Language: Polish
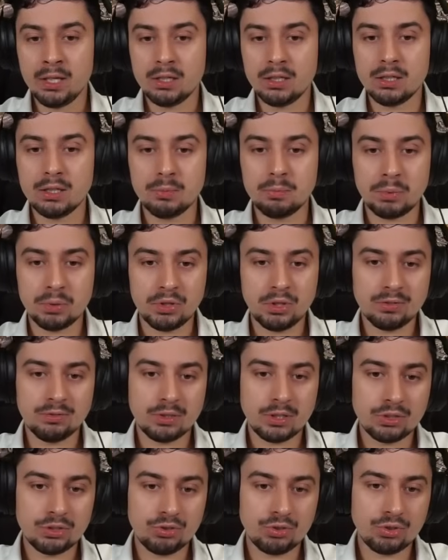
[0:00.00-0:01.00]
E,
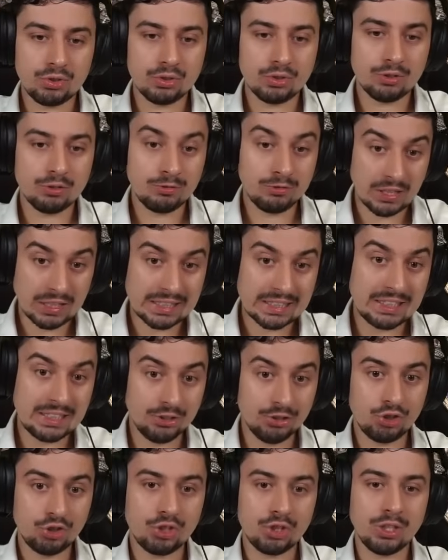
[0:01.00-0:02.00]
ponieważ e,
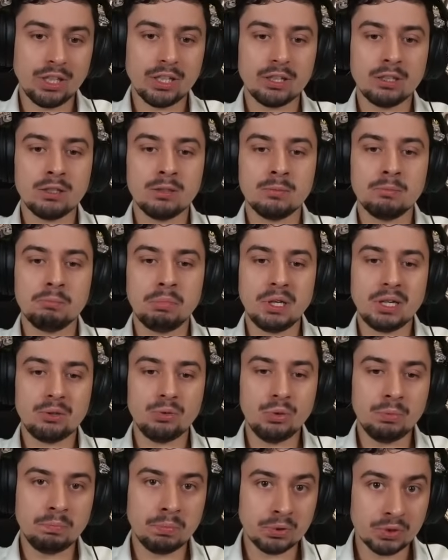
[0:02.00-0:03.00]
faktycznie
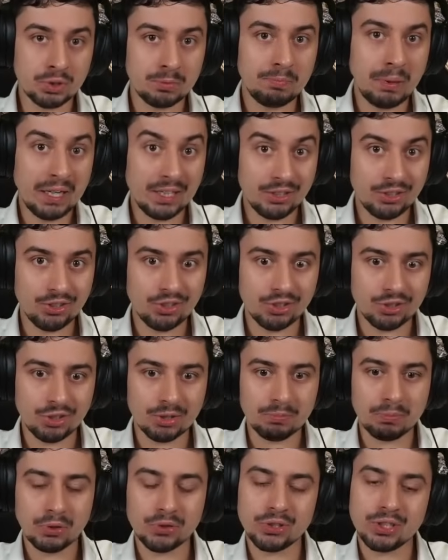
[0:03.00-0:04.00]
biały pozbędzie
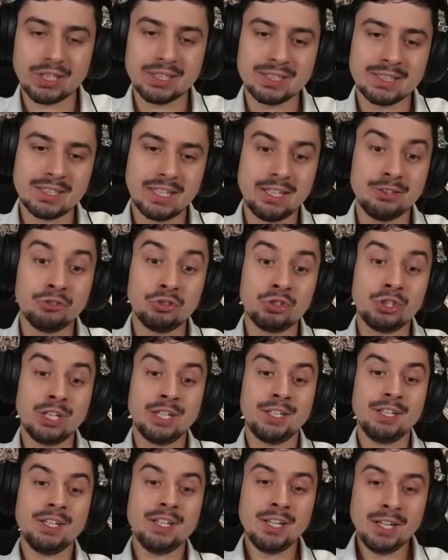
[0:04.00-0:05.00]
się pionka z
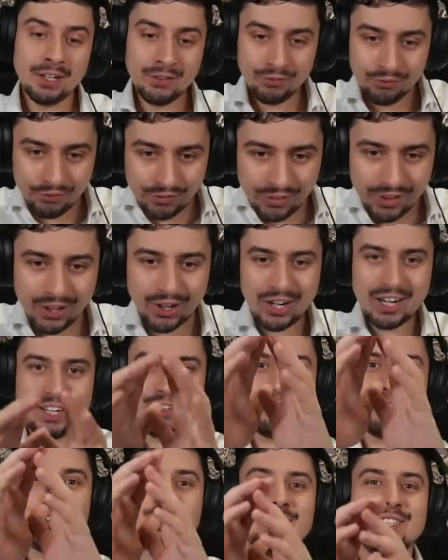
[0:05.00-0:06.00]
E4, no
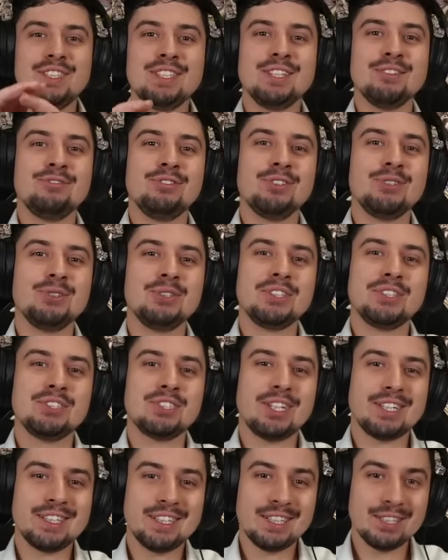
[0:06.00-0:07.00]
ale wszystkie figury
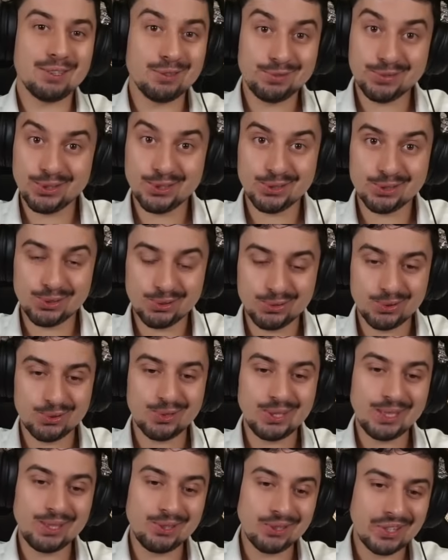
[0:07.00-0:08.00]
czarnego wkroczą
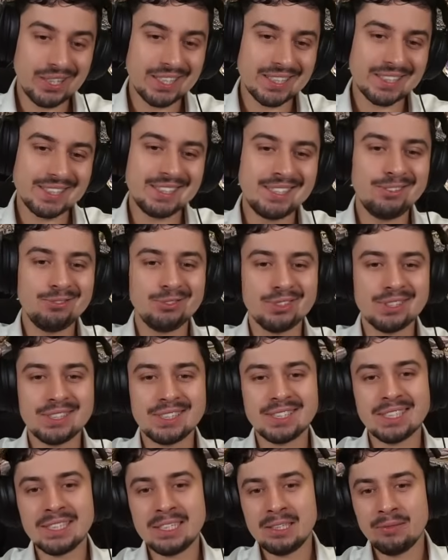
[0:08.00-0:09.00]
tutaj do akcji,
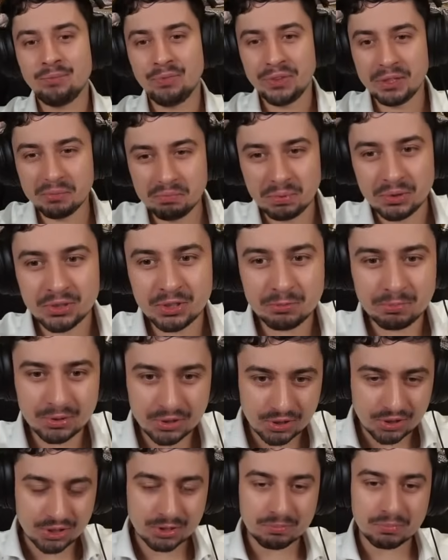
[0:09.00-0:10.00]
więc e,
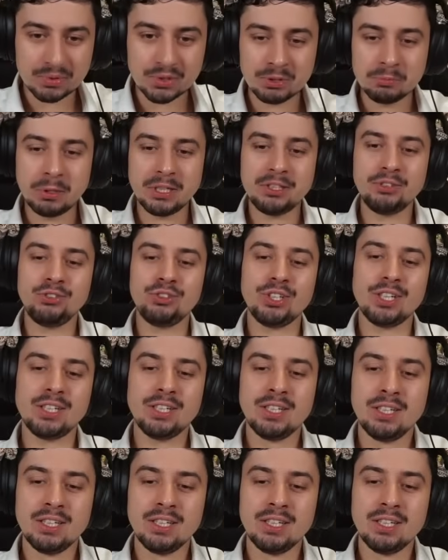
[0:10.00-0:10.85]
pozbyć się pozbędzie,